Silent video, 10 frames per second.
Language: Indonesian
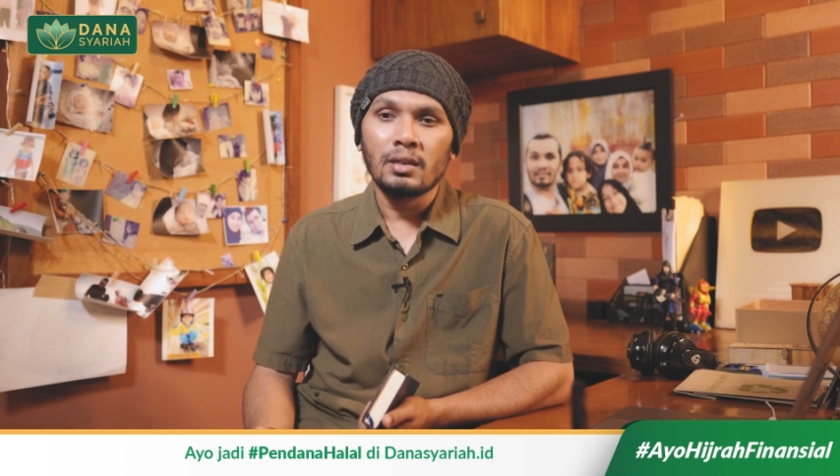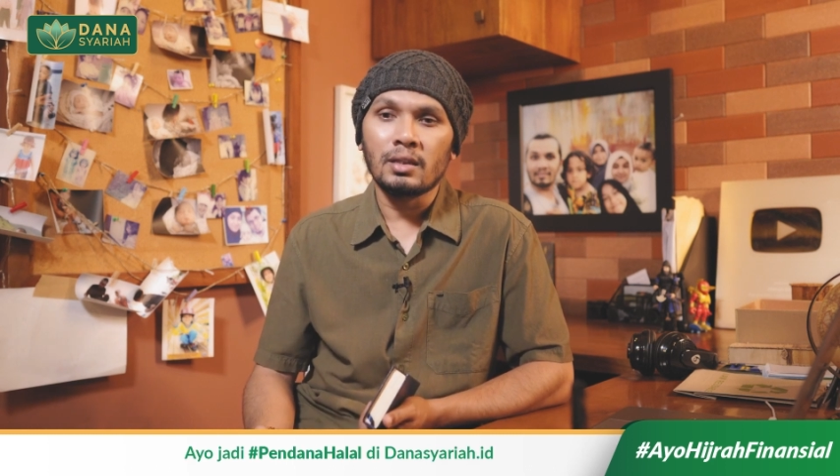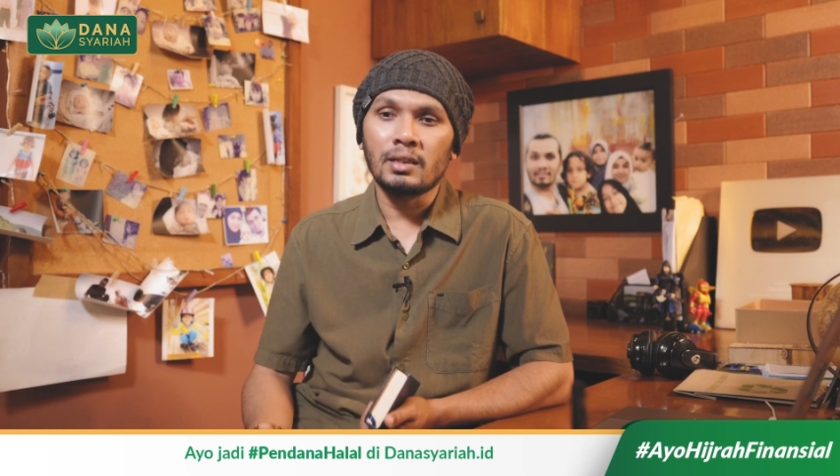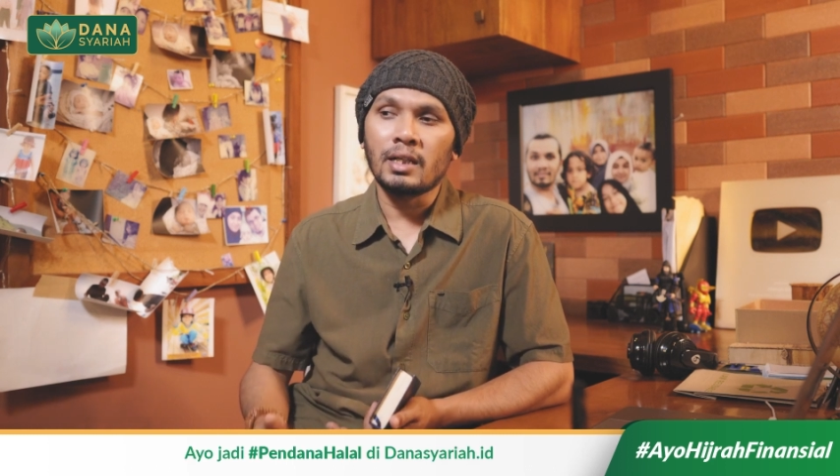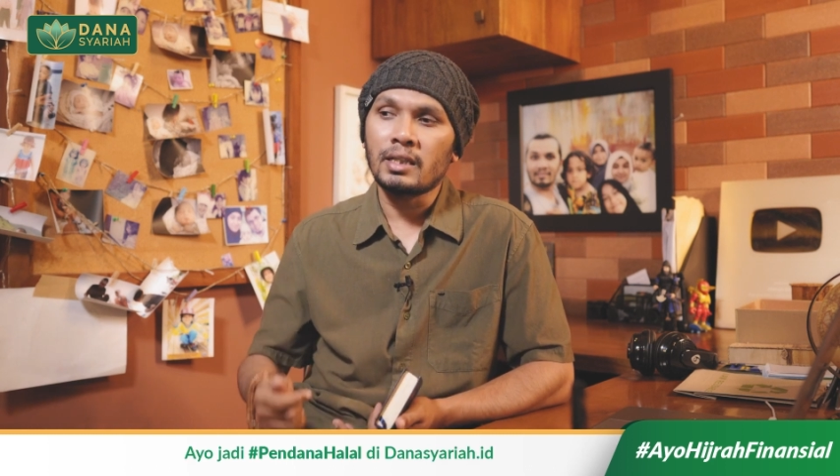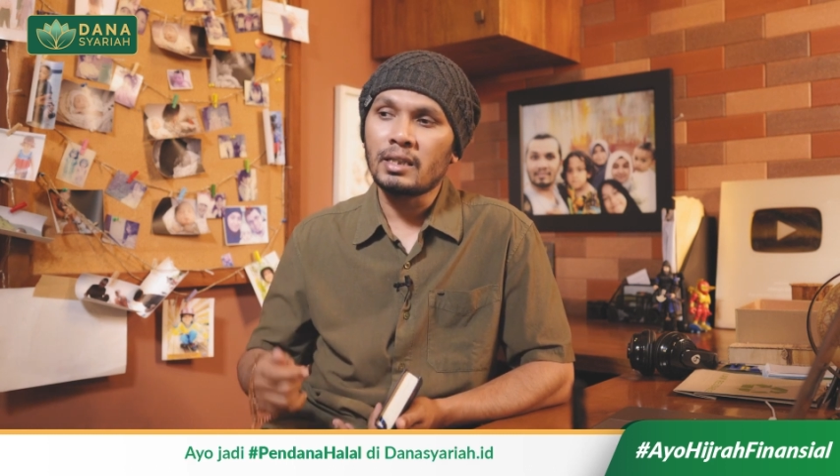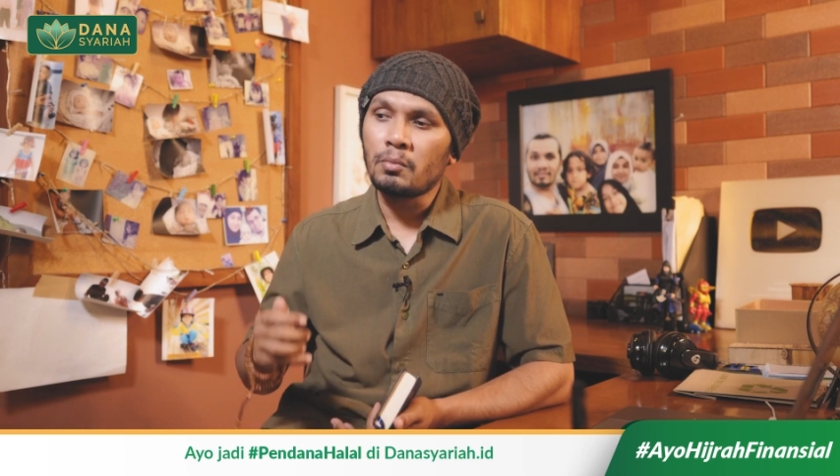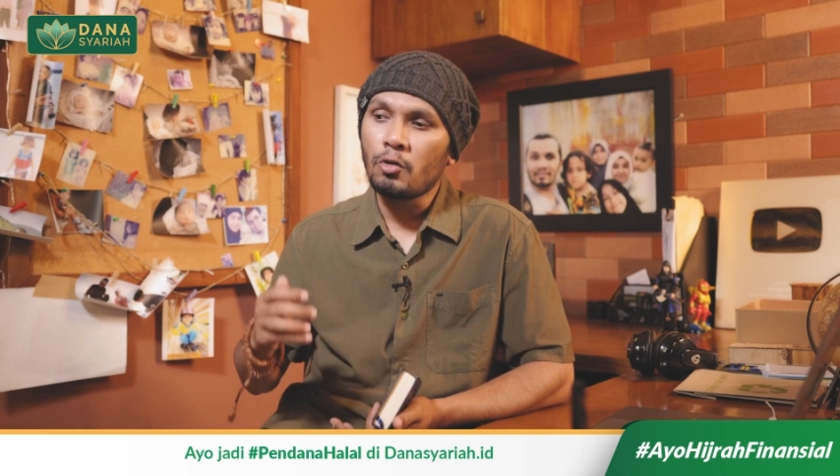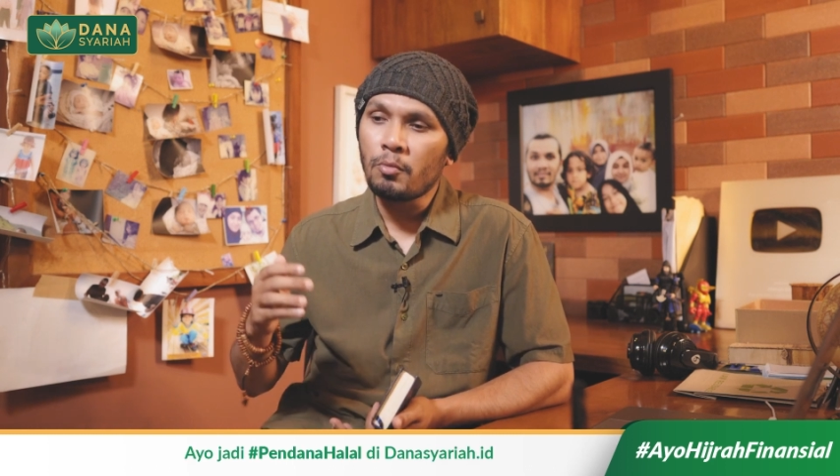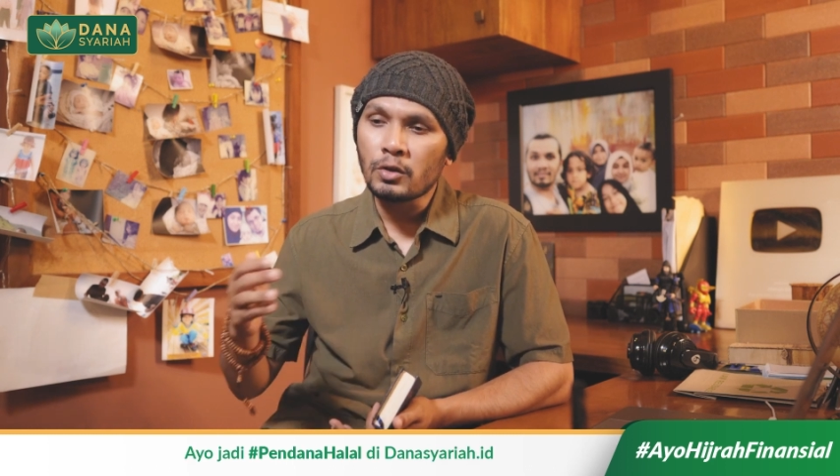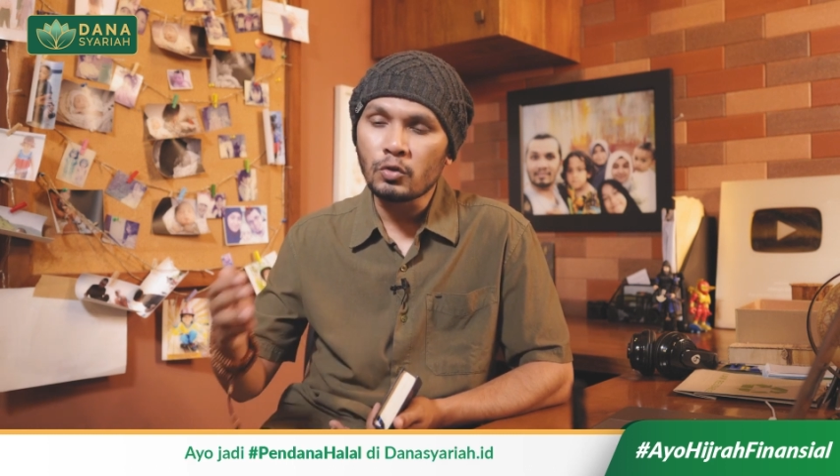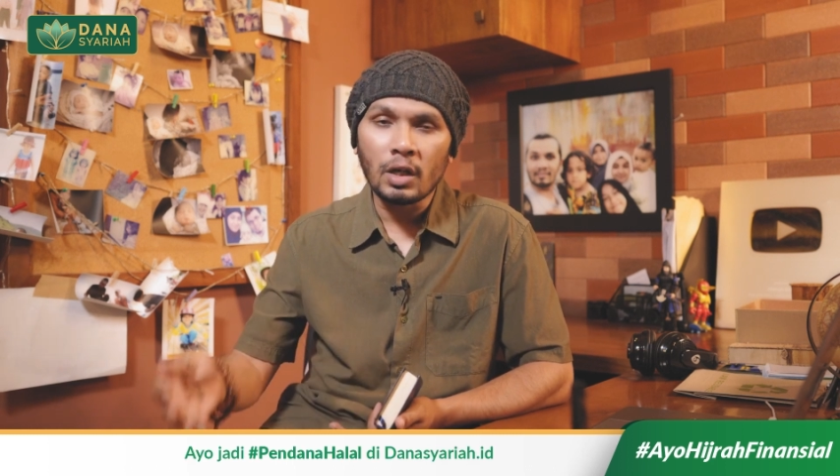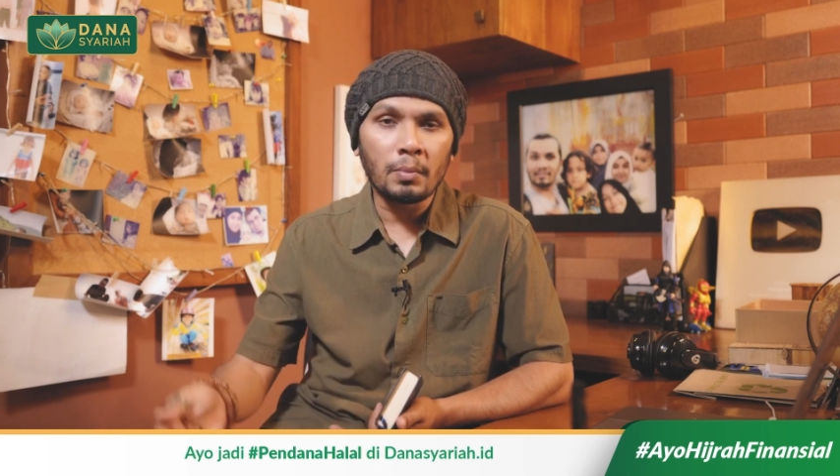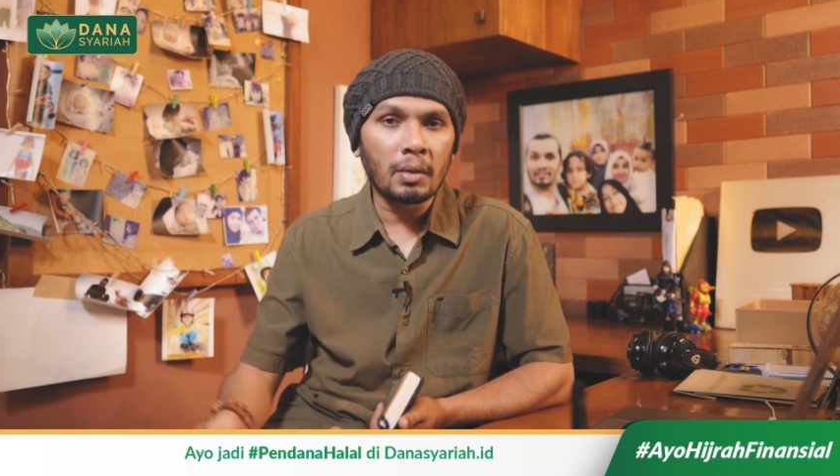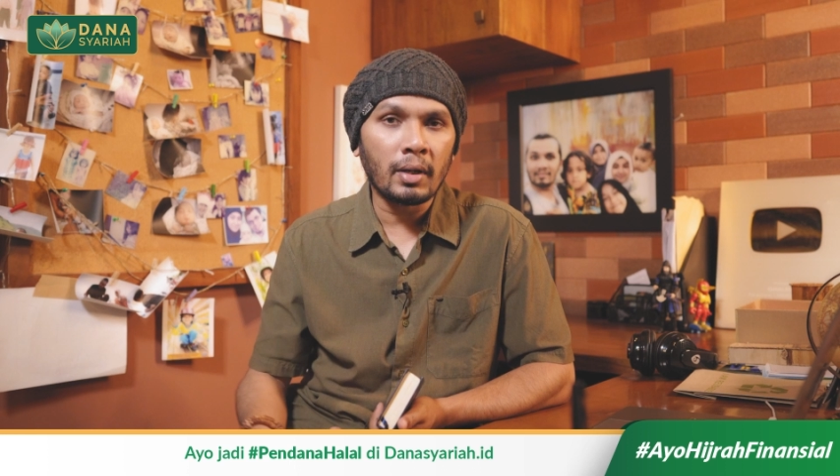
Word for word: Ketika kita mau masuk kamar